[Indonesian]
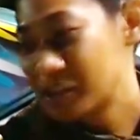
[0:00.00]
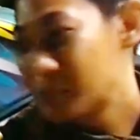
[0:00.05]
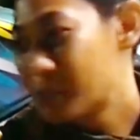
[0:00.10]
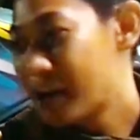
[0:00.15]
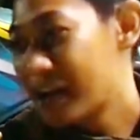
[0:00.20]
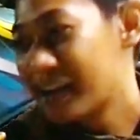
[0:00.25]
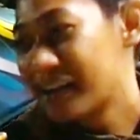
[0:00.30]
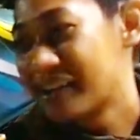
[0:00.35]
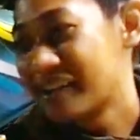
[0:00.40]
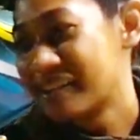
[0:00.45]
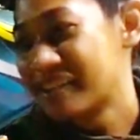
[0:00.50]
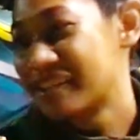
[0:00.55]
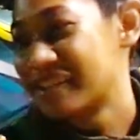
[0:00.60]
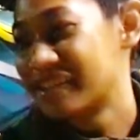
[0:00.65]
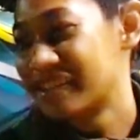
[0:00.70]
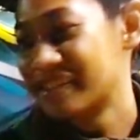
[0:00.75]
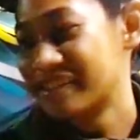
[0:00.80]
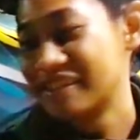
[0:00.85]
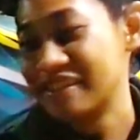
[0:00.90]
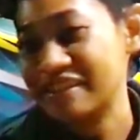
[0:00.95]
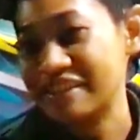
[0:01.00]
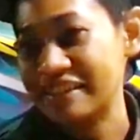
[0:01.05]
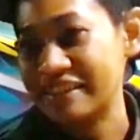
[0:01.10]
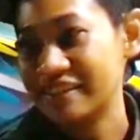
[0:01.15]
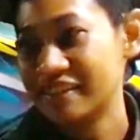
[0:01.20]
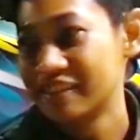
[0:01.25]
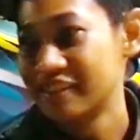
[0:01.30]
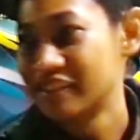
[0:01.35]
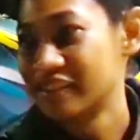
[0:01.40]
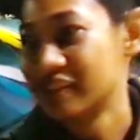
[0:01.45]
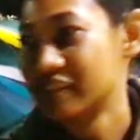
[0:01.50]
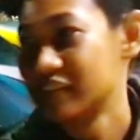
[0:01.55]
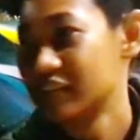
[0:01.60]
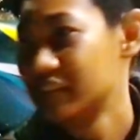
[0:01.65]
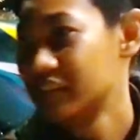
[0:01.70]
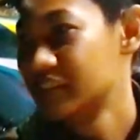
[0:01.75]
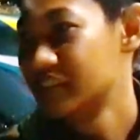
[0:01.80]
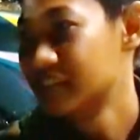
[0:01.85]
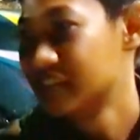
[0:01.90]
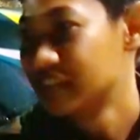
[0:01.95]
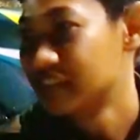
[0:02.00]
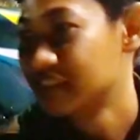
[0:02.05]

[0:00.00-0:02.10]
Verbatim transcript: maksimal eh, biar lebih maksimal